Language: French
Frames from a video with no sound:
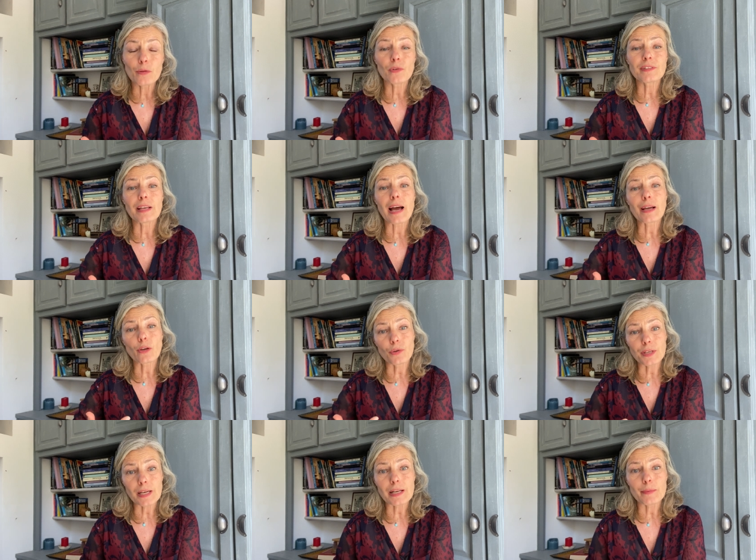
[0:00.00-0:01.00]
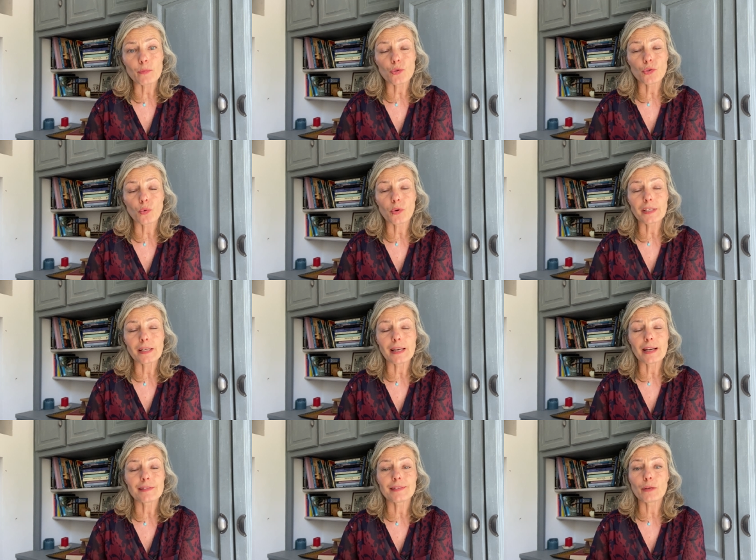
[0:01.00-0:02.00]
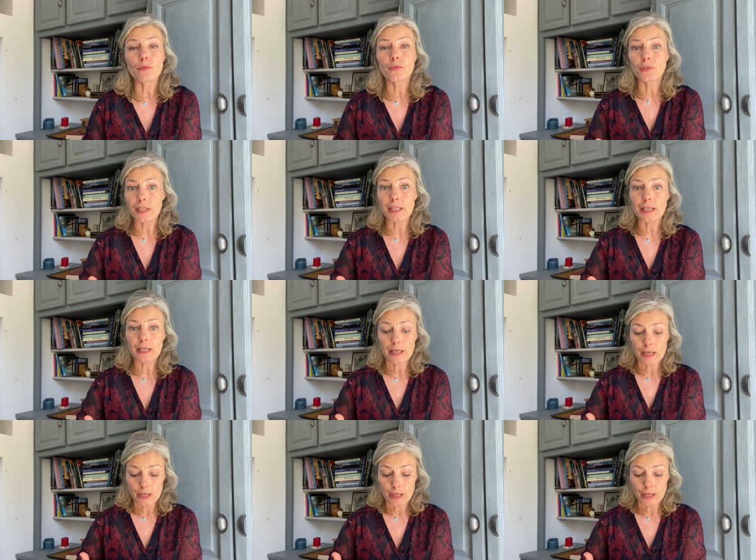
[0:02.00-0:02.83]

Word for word: donc c'est accueillir l'émotion qui est là, c'est ouvrir